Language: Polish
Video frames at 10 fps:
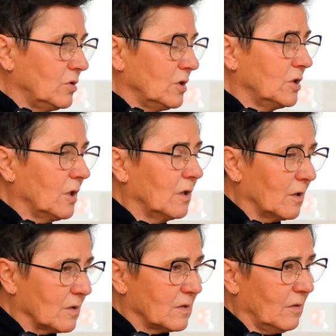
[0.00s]
dzisiaj
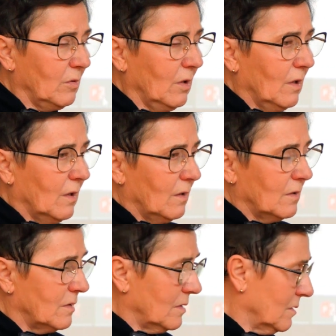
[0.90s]
razem
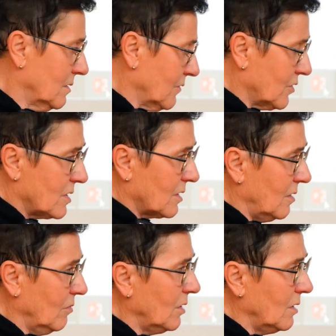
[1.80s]
y, ze
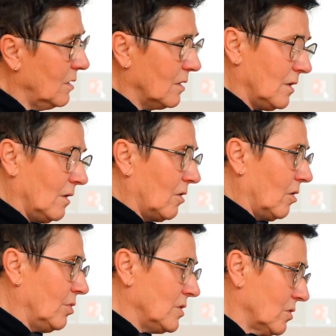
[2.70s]
wszystkimi i nie
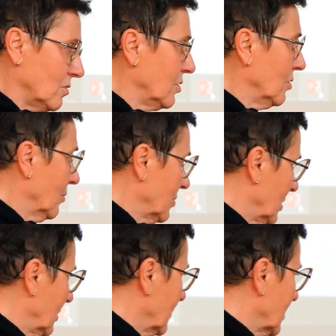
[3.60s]
tylko, być z rodziną
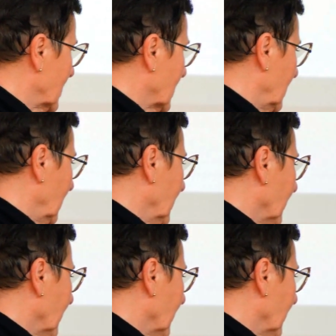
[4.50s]
przede wszystkim.